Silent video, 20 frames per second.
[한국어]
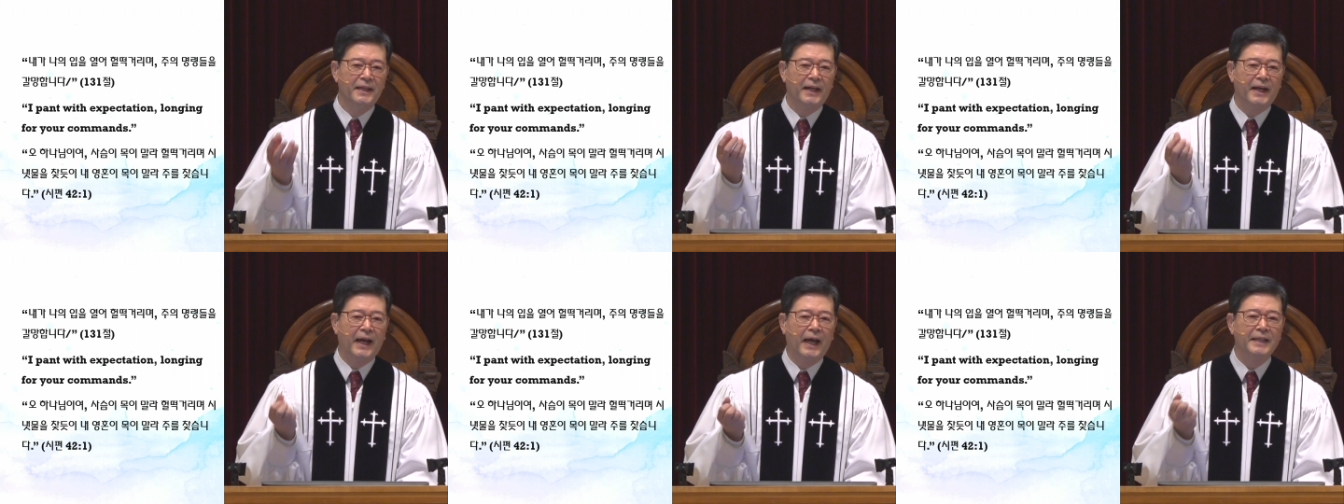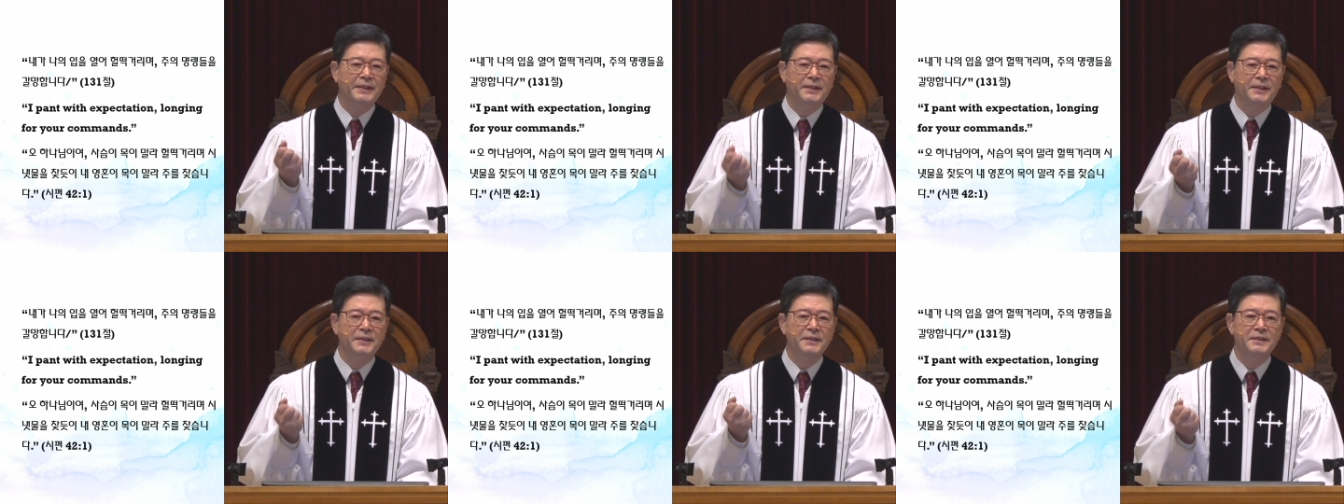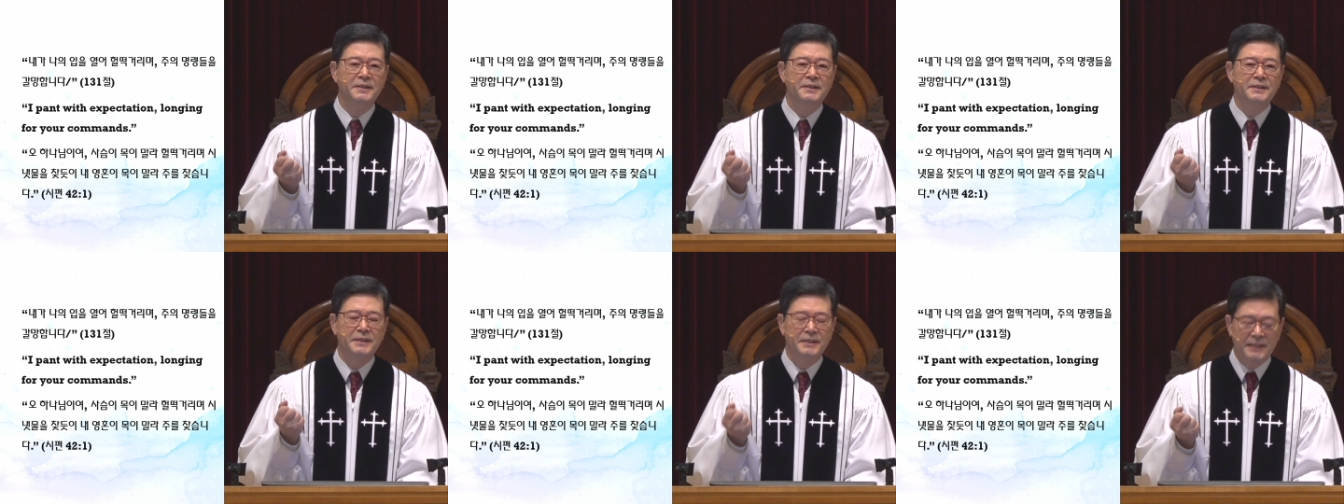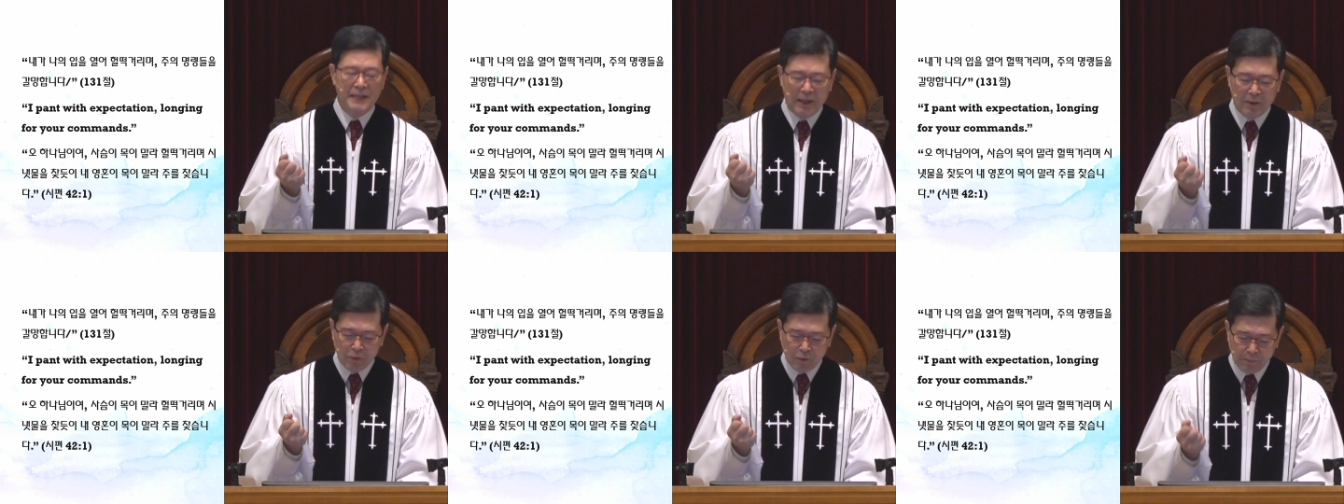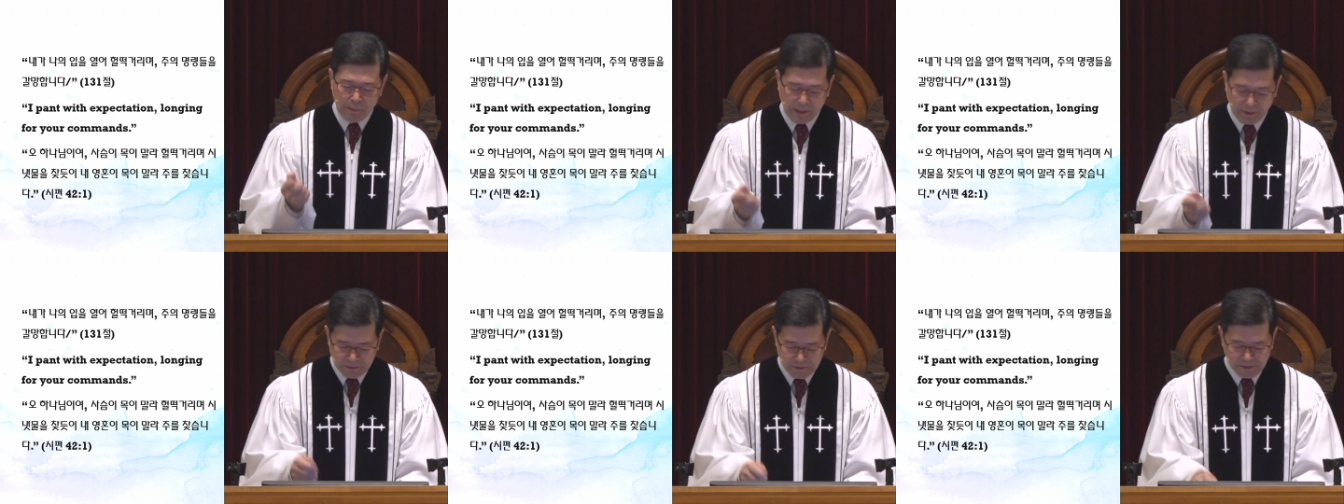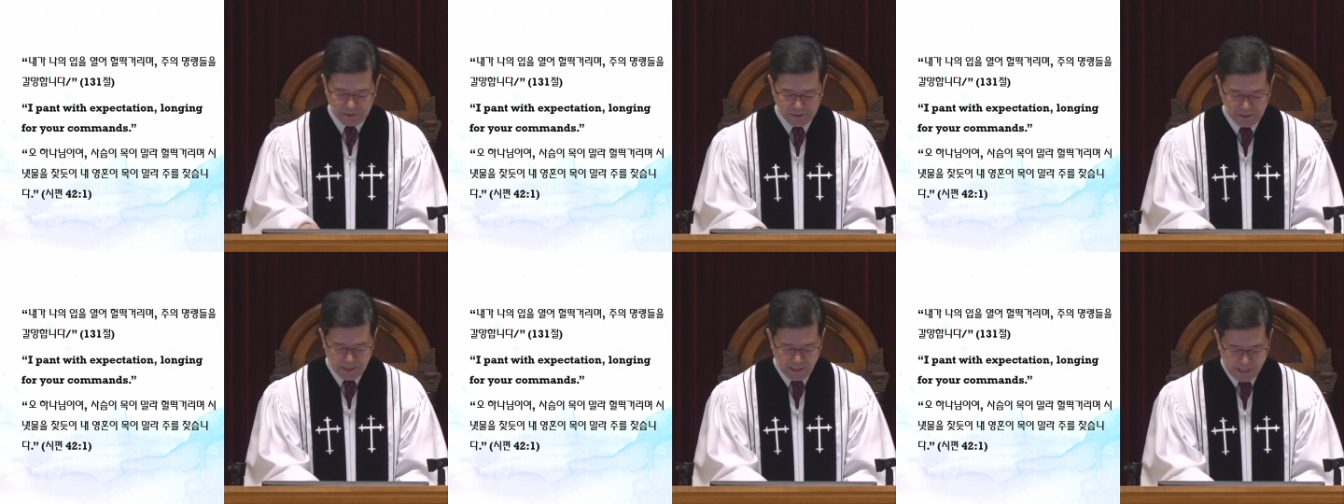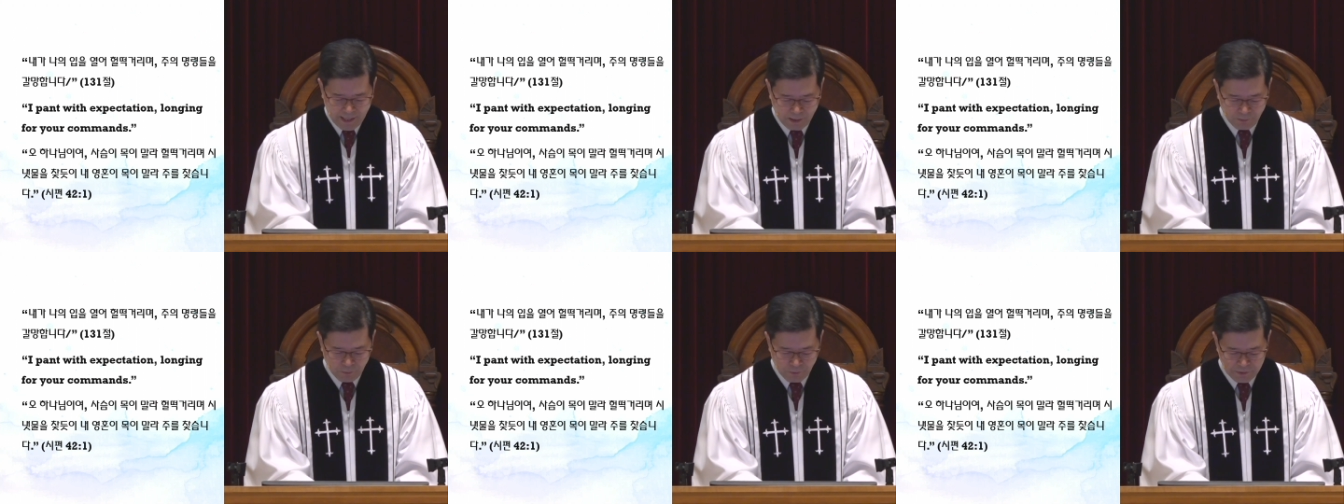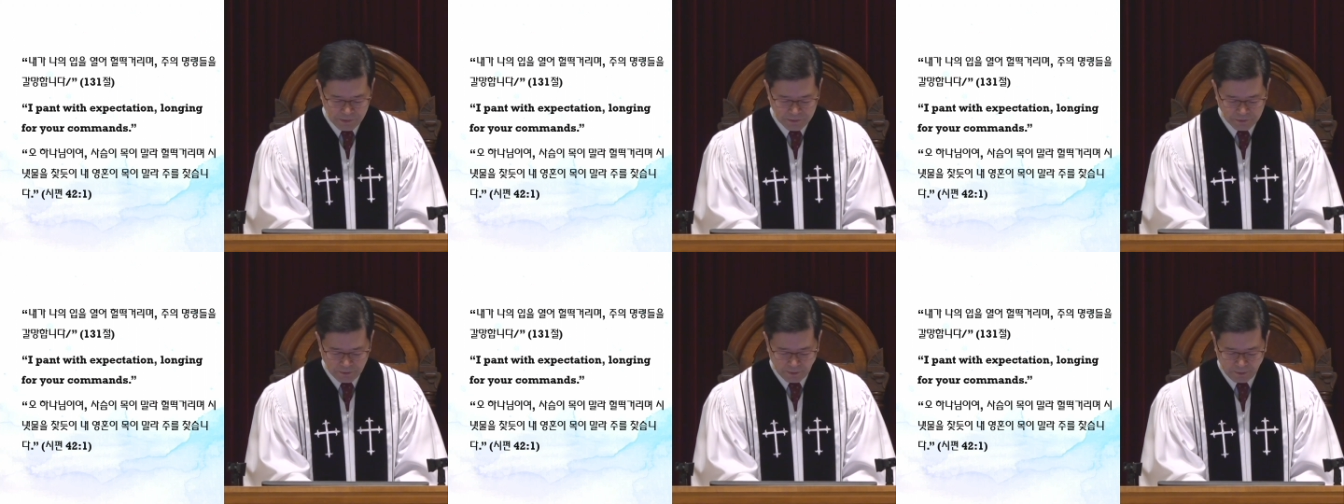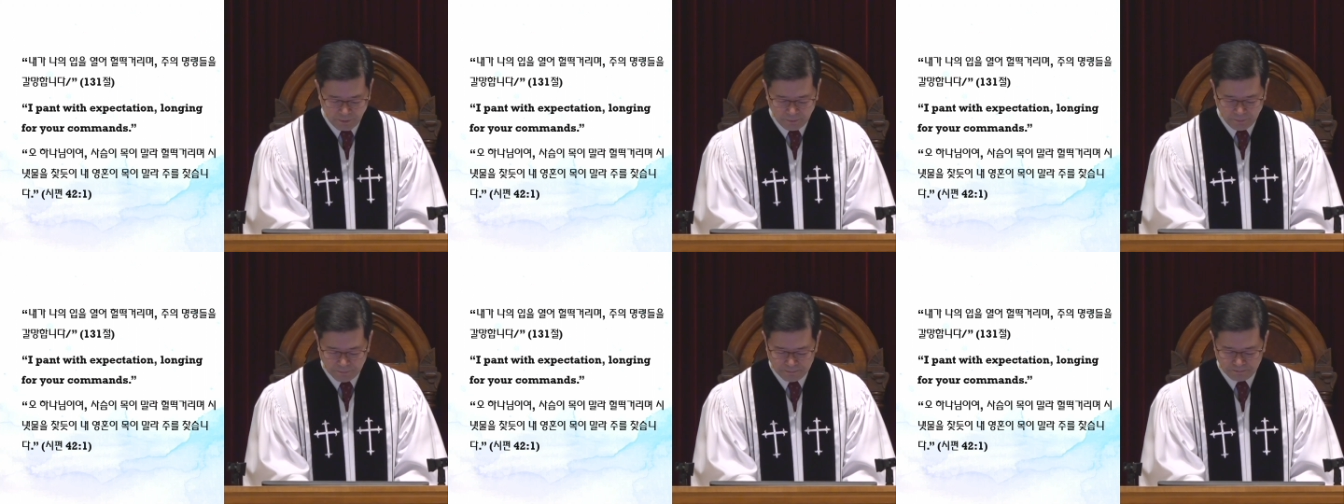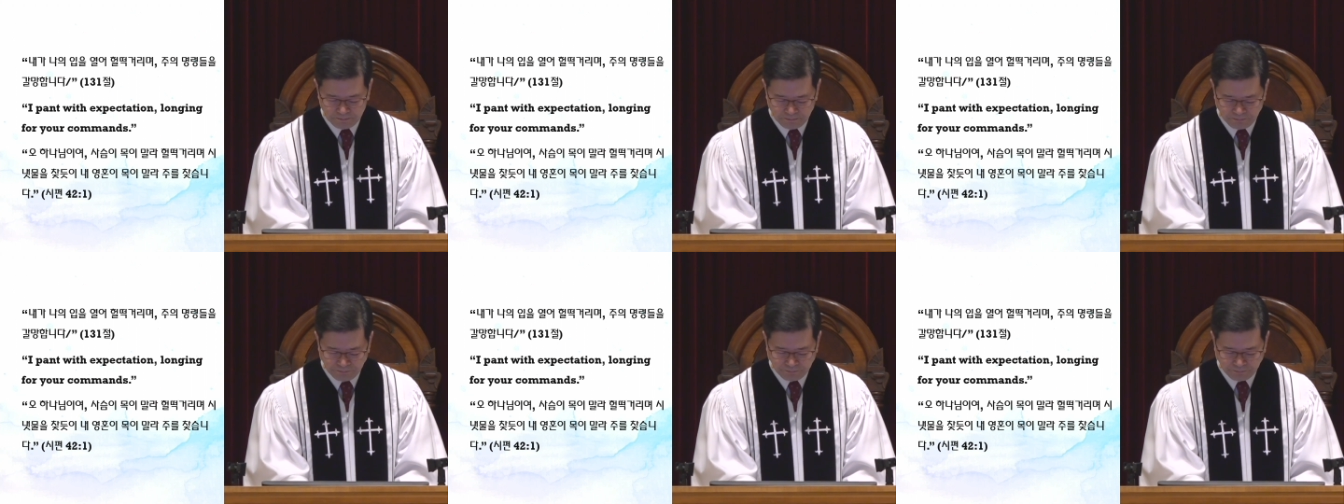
같은 신앙 고백을 하고 있어요.